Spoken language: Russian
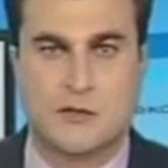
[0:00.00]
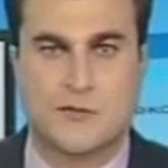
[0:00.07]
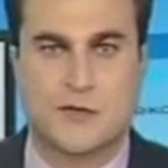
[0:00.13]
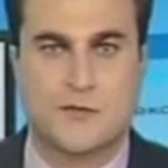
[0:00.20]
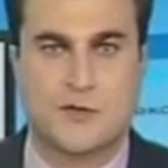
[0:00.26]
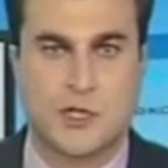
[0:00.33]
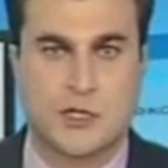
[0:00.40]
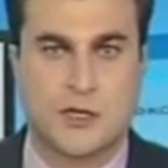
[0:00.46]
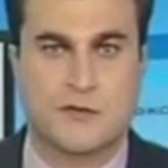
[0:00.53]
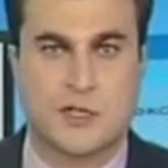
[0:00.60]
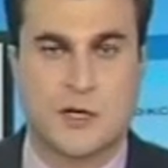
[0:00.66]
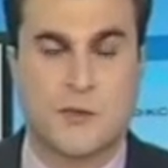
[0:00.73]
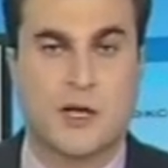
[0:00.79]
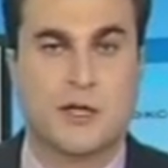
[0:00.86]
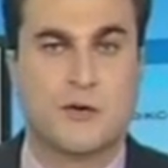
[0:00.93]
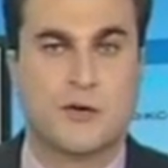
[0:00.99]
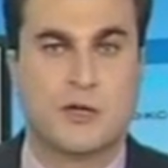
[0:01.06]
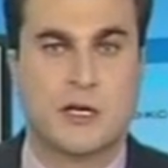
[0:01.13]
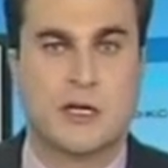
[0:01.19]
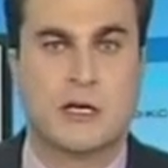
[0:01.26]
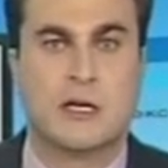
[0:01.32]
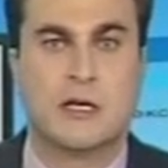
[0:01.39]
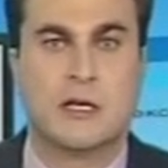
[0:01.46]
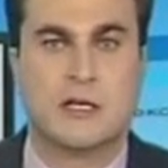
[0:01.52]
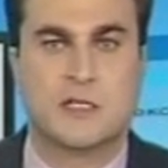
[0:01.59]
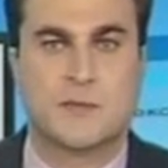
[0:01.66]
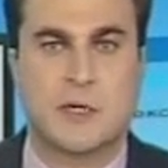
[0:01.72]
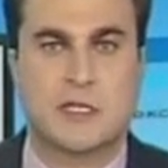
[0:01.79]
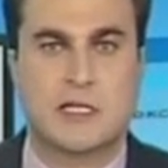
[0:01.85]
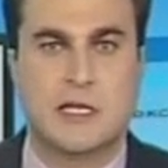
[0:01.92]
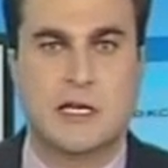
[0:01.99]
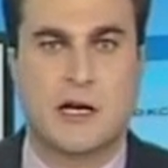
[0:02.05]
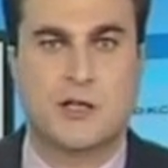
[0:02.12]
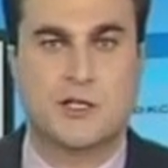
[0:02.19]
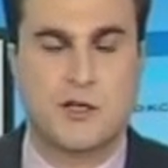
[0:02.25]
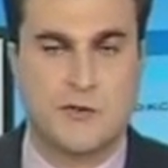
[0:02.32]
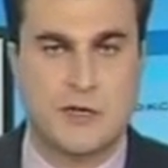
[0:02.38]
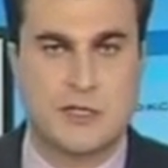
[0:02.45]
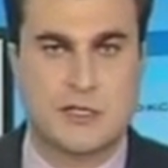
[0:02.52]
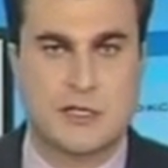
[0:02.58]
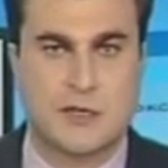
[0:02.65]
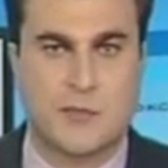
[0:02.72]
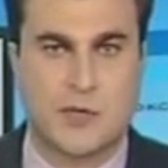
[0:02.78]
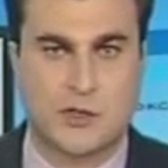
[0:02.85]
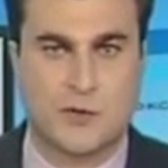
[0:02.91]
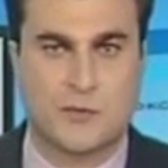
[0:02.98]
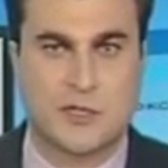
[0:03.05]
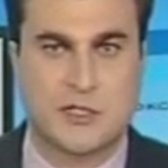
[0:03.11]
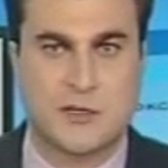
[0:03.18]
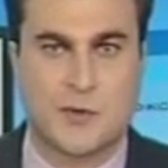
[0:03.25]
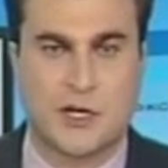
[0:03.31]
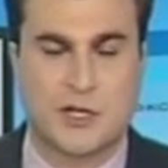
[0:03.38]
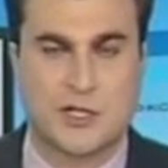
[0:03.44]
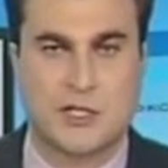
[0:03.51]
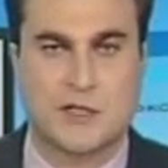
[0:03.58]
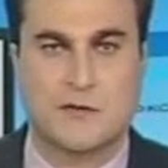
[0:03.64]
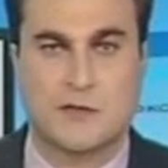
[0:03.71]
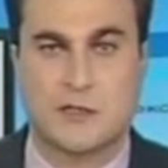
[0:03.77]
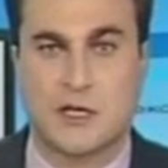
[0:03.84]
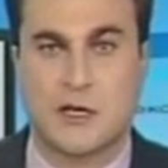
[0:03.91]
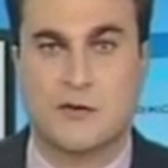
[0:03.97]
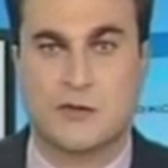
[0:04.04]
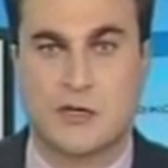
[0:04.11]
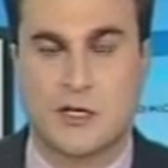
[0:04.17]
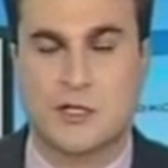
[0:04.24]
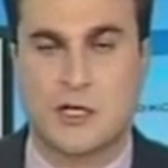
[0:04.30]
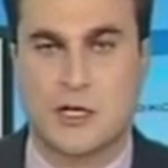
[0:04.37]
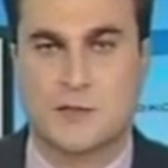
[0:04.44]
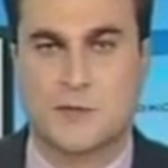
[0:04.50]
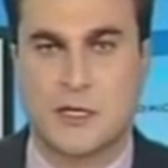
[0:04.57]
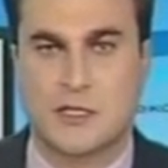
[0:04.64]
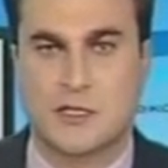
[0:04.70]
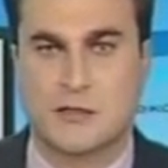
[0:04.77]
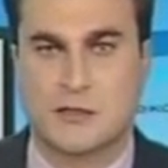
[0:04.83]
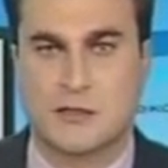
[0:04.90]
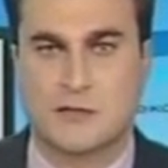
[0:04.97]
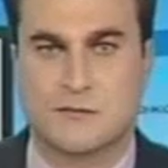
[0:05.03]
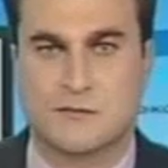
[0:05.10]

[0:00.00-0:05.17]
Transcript: Шевченковском районе. Спасли их очевидцы. Подробности происшествия знают наши корреспонденты.